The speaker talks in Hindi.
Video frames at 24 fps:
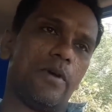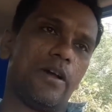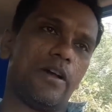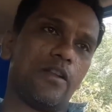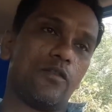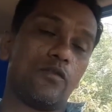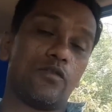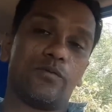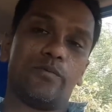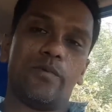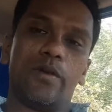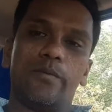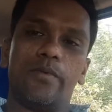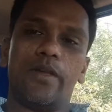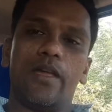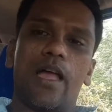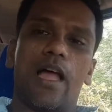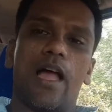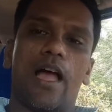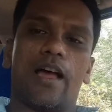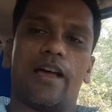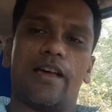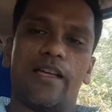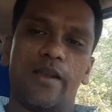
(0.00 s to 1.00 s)
मगर उसमें
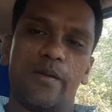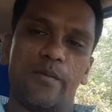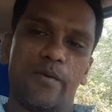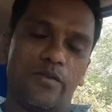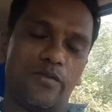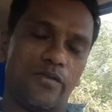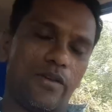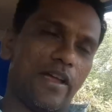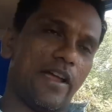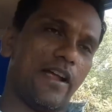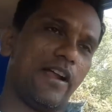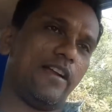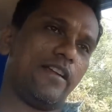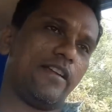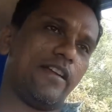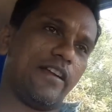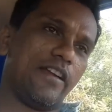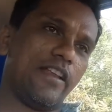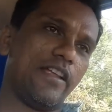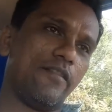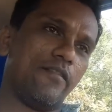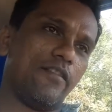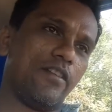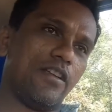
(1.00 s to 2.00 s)
भी आखिरी में जो है हेड
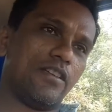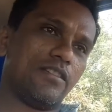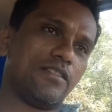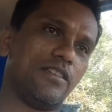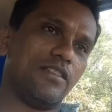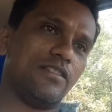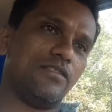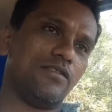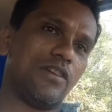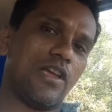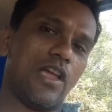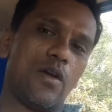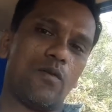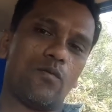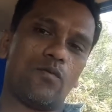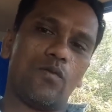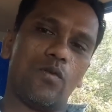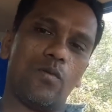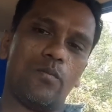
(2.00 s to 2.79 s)
कटिंग वाला सीन जो है